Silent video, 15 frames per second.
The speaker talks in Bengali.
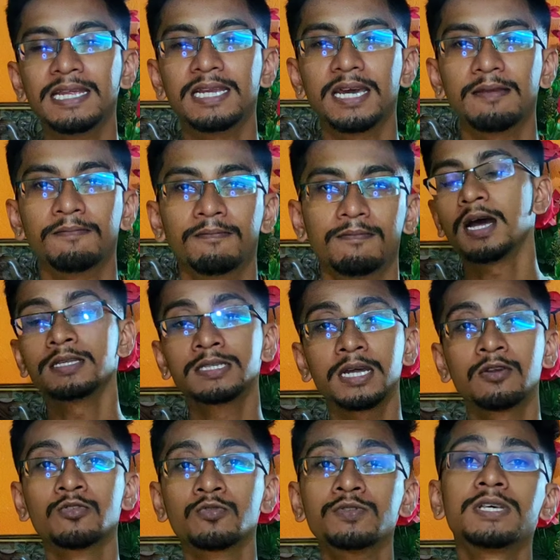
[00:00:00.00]
এনি টাইম আর
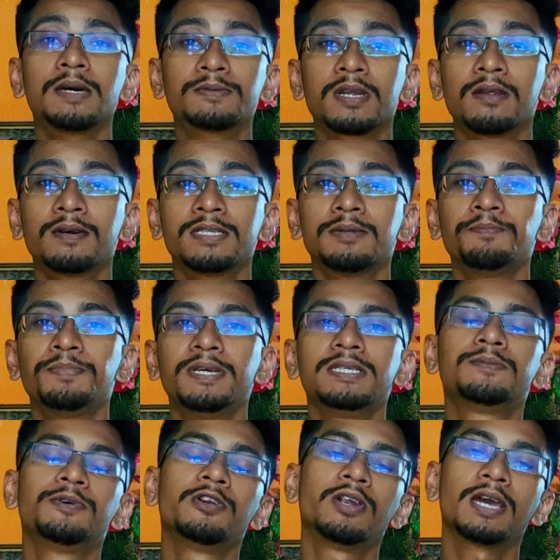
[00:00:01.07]
যারা নতুন সাবস্ক্রাইব আছেন
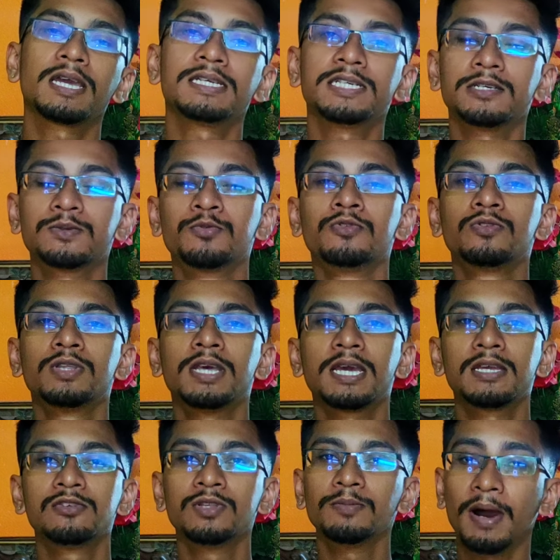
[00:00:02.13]
প্লিজ ভিডিওটাকে শেষ পর্যন্ত
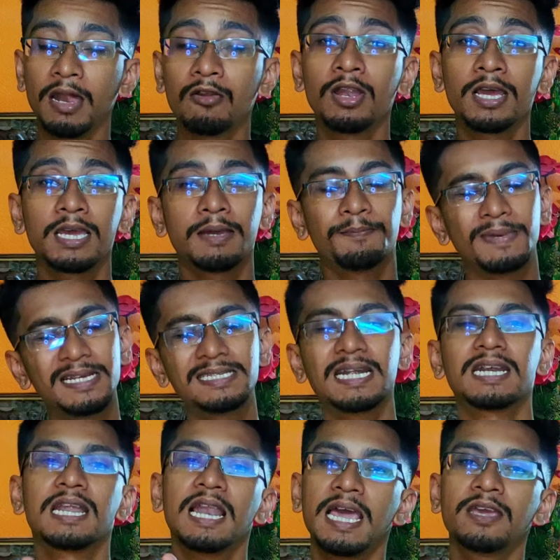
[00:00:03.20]
দেখে যদি ভালো লাগে প্লিজ
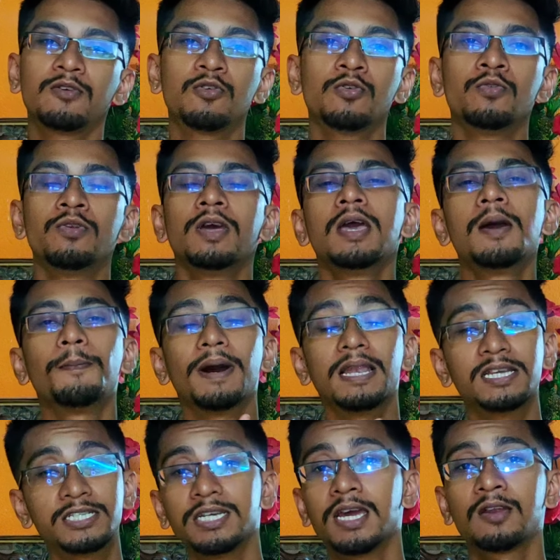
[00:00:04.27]
একটা লাইক করুন
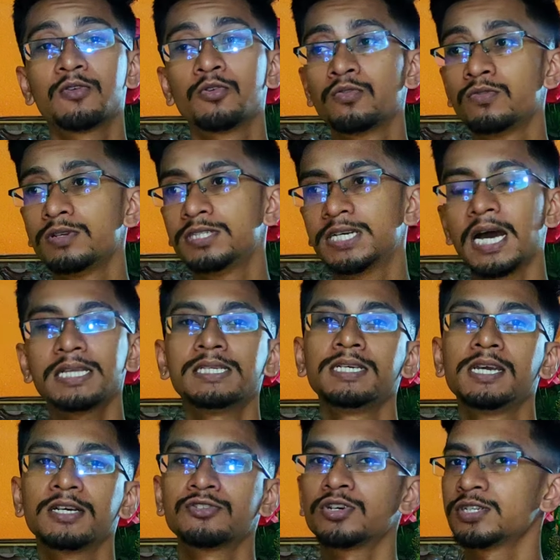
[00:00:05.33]
পারলে শেয়ার করুন যা
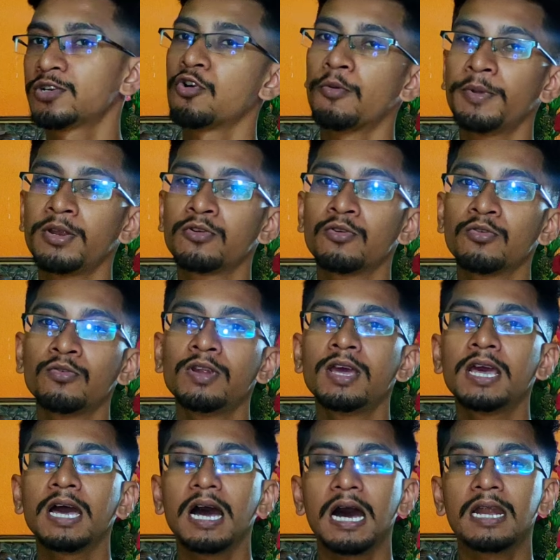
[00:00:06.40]
জিজ্ঞাসা আছে কমেন্ট করুন
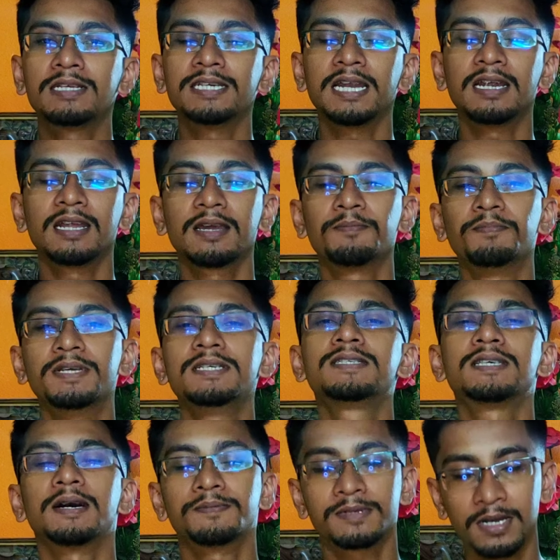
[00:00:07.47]
আর চ্যানেলটাকে
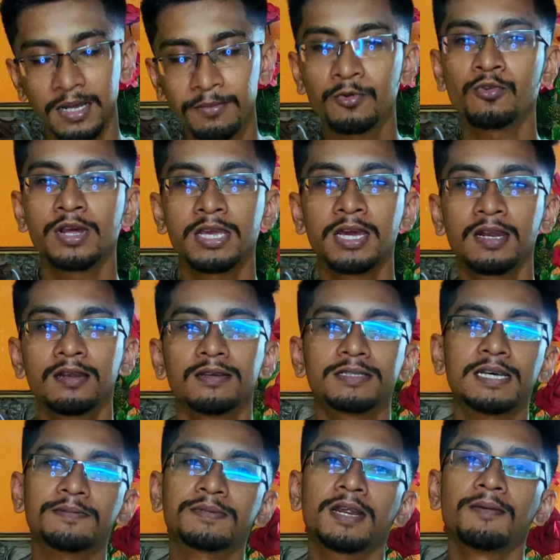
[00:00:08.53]
প্লিজ সাবস্ক্রাইব করে যান
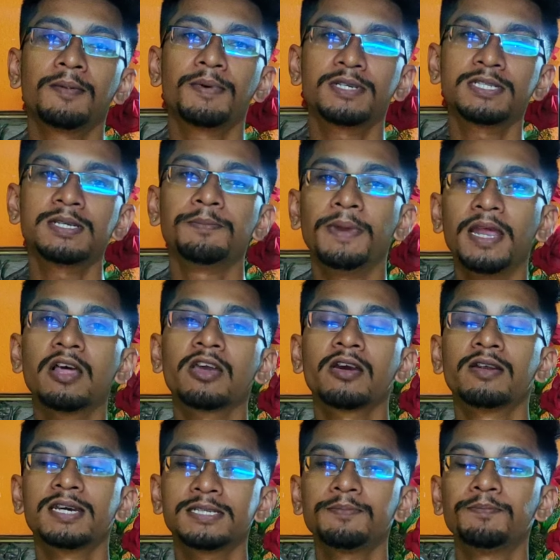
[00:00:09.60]
সাবস্ক্রাইবের পাশে যে বেল
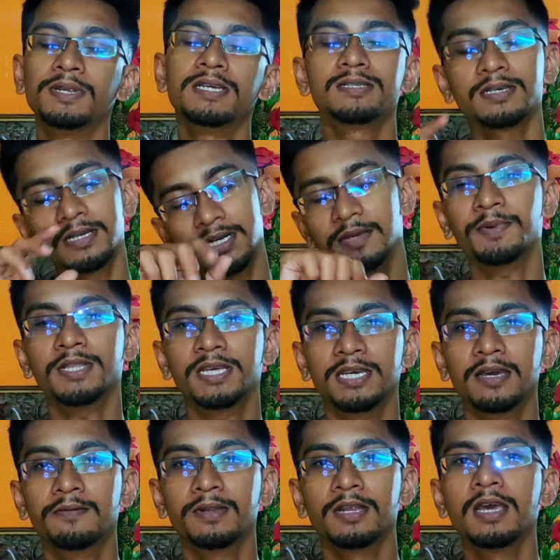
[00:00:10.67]
আইকনটা আছে প্লিজ টিপে
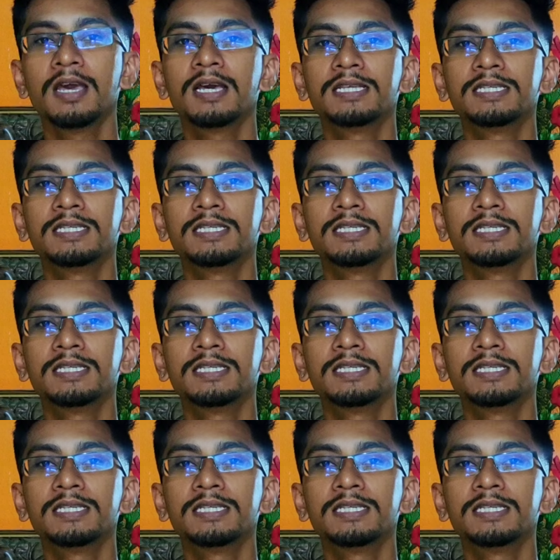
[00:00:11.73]
দিয়ে যাবেন